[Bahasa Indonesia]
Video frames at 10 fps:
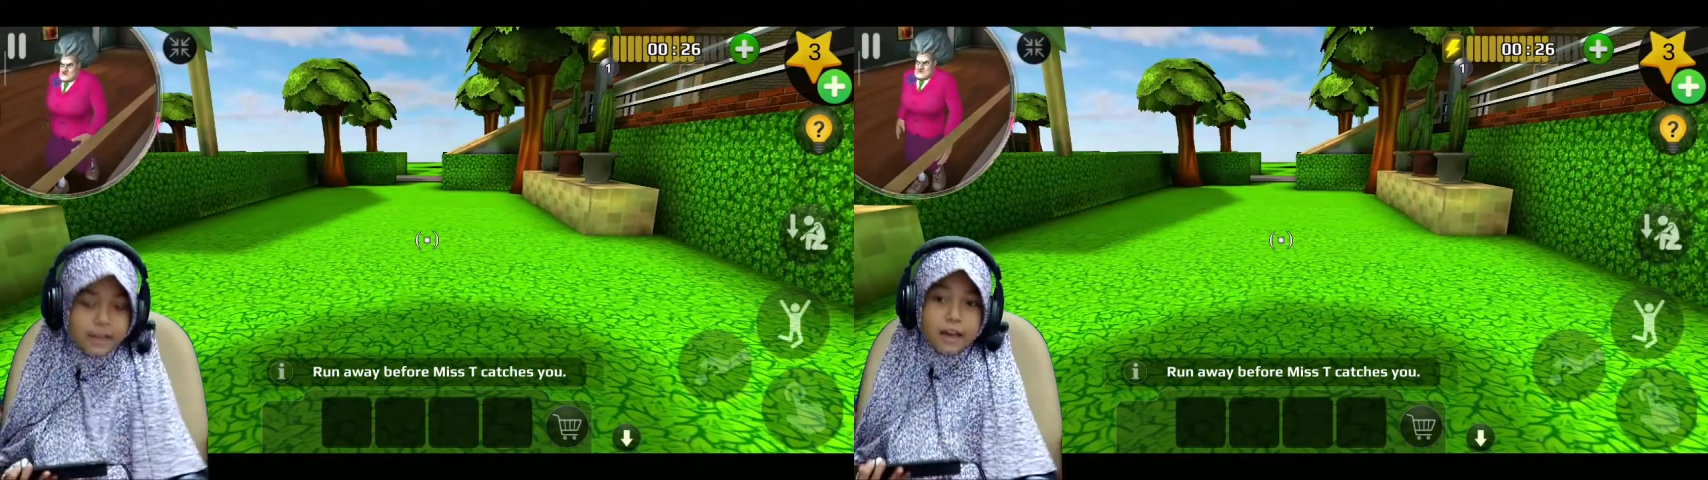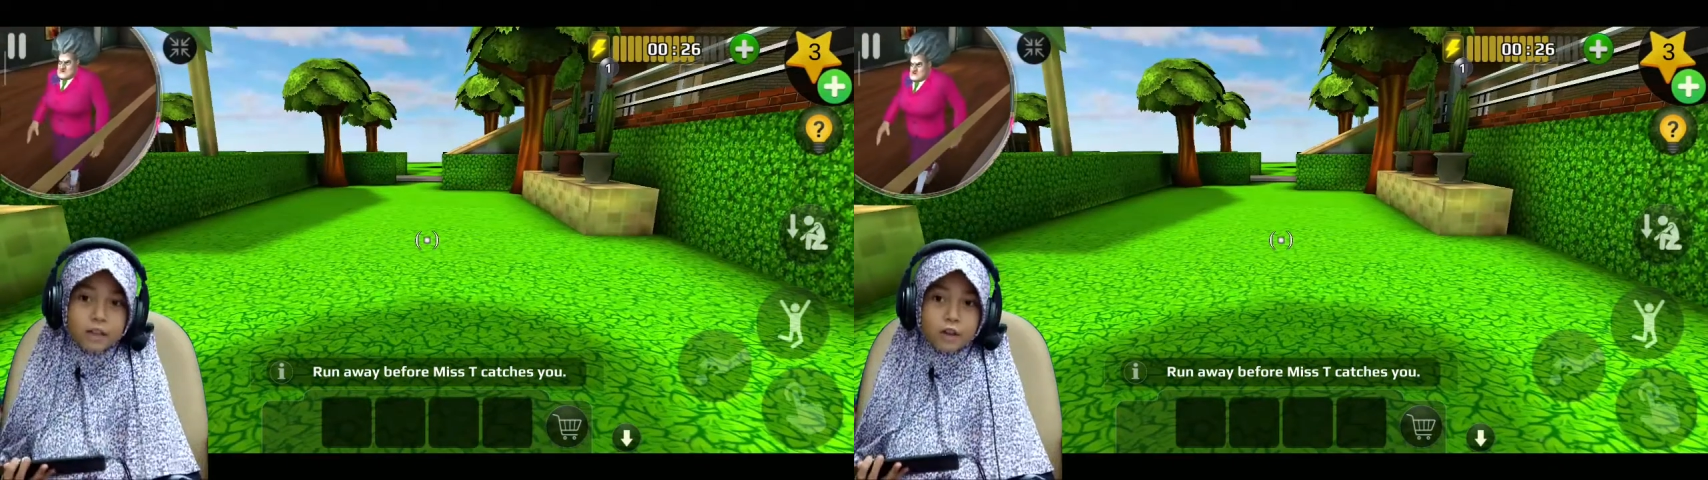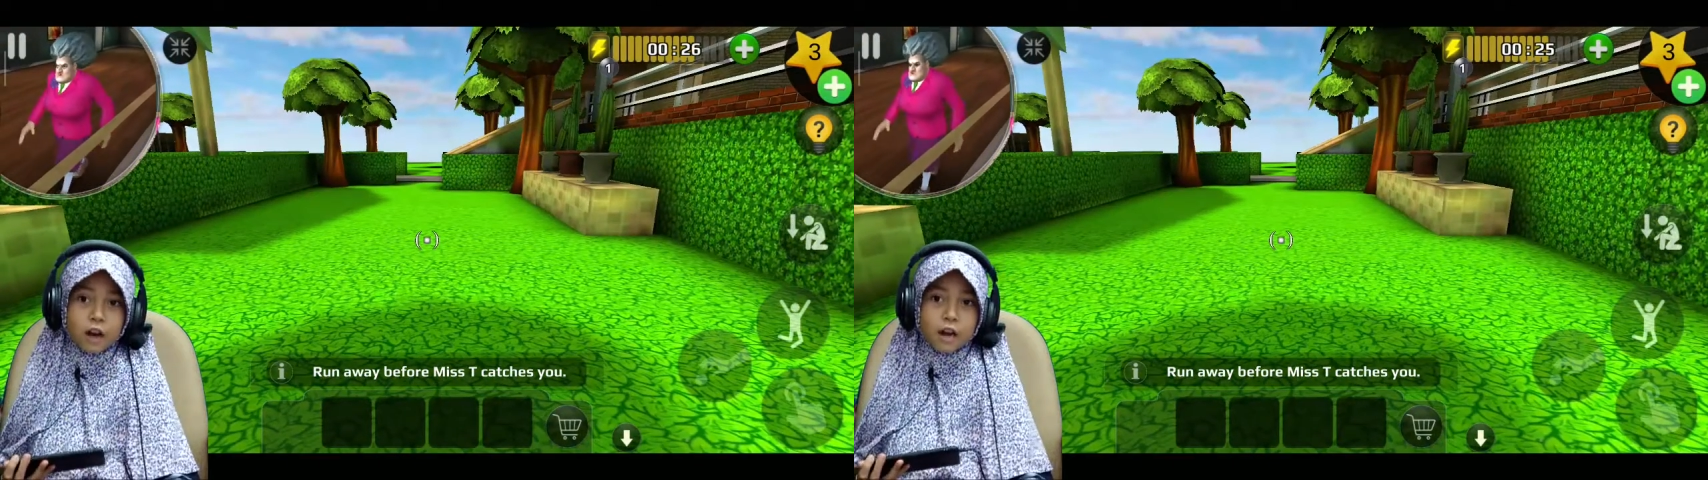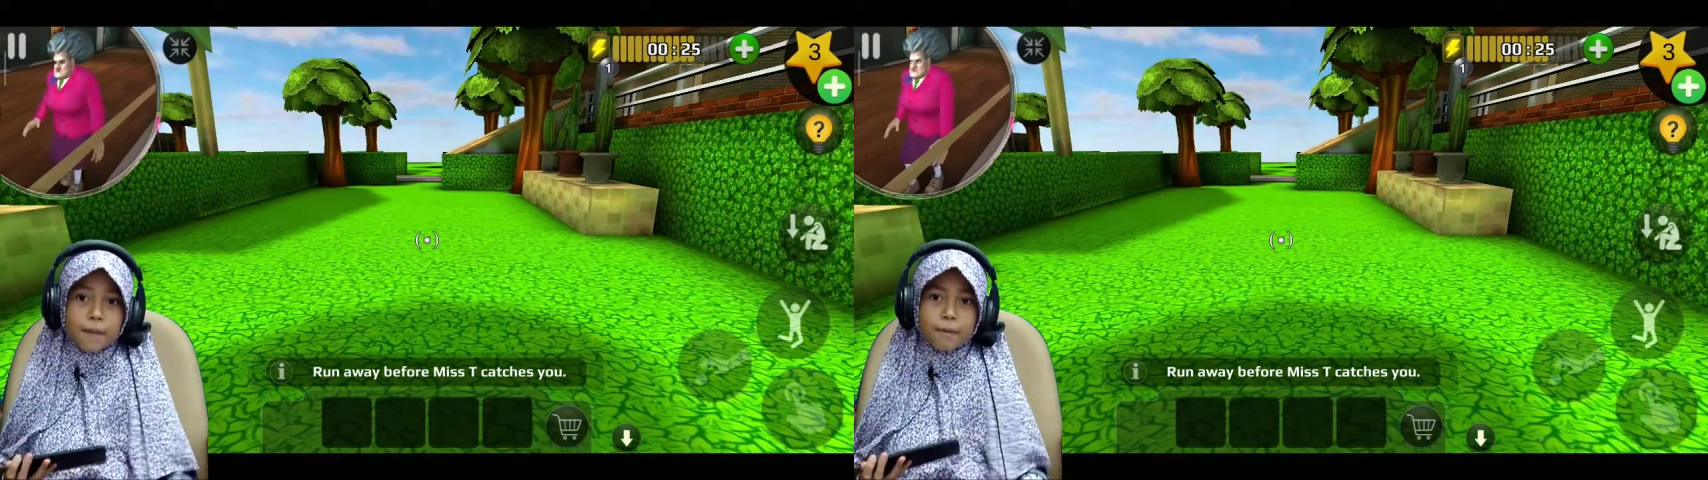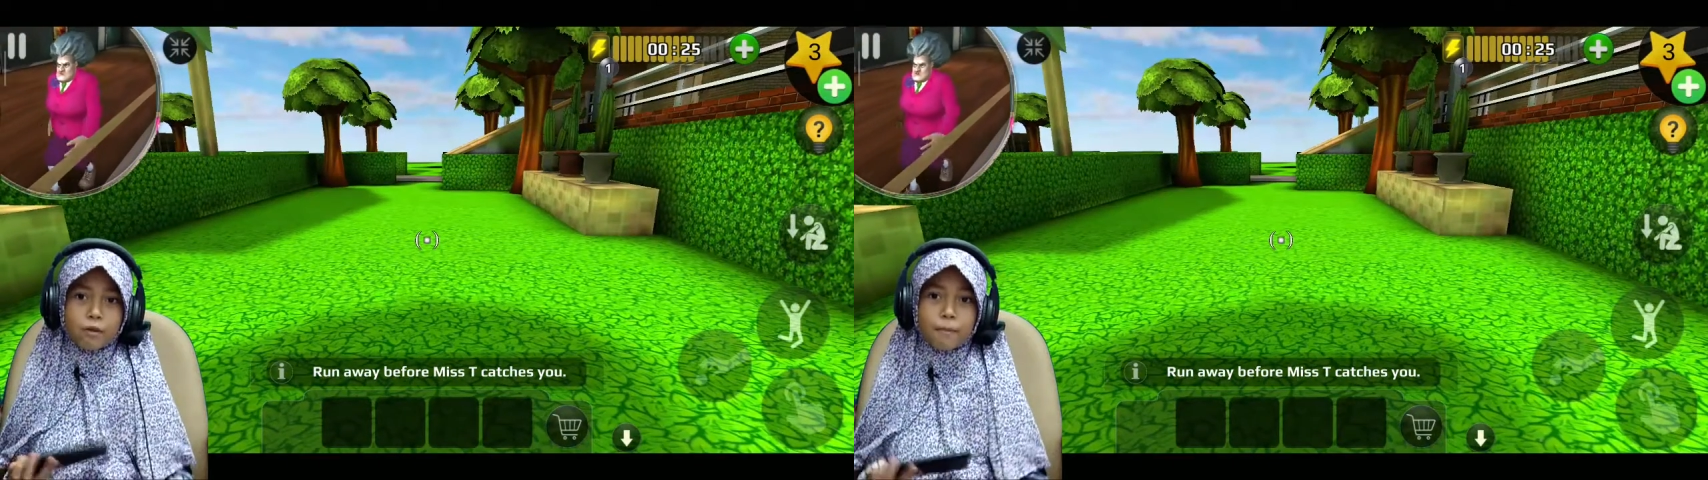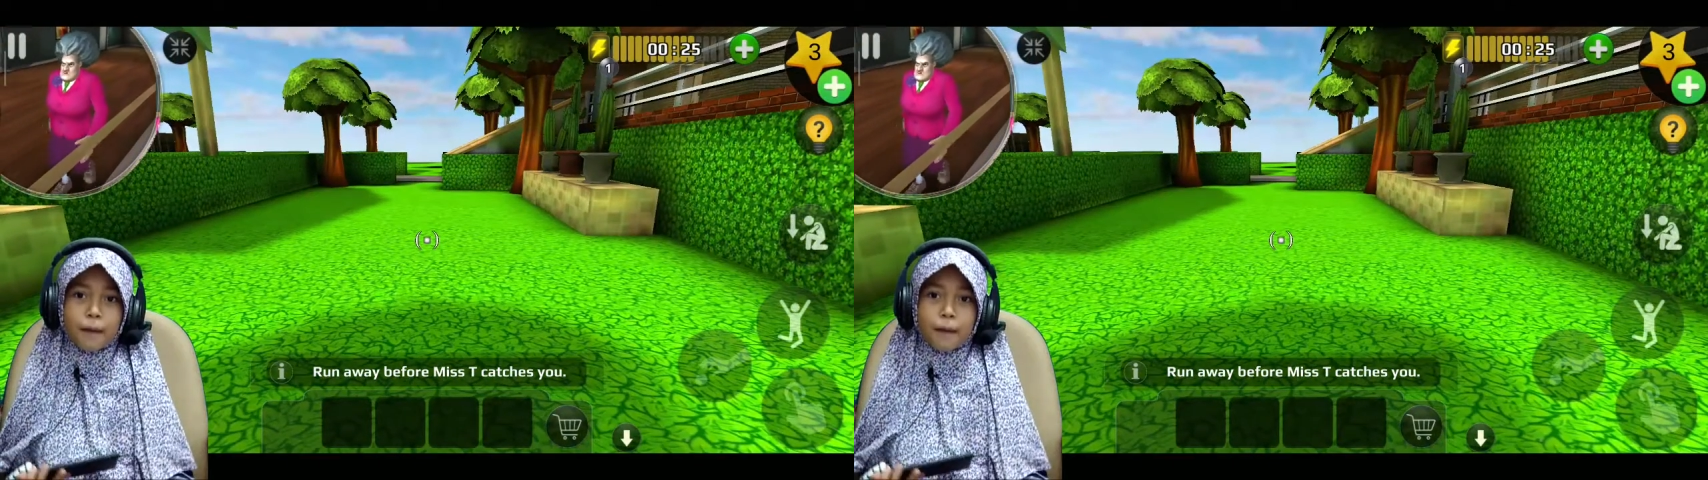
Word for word: Dia soalnya perlu